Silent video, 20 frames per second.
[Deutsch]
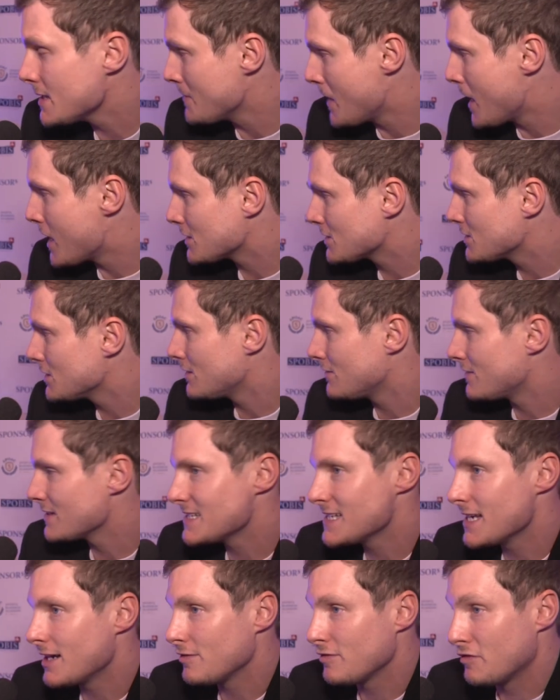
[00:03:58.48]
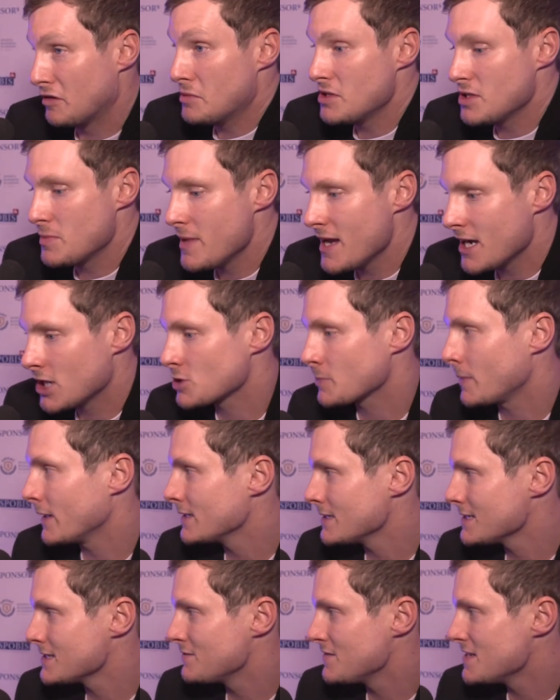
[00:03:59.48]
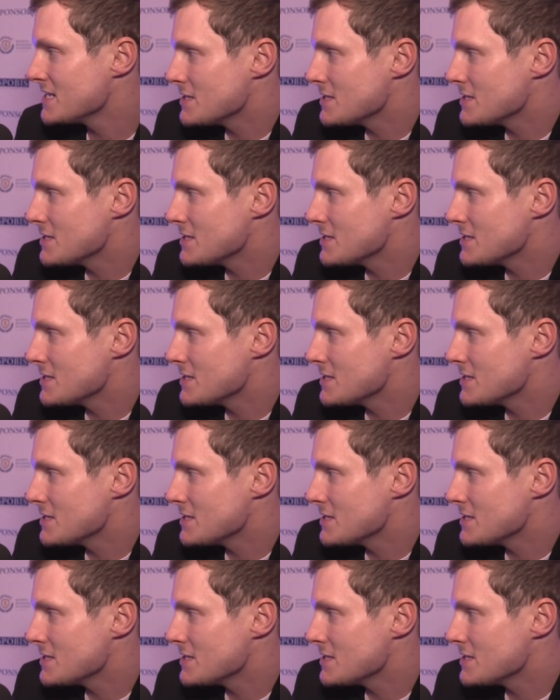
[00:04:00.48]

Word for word: dem Achter, was ja für mich mega spannend ist, wie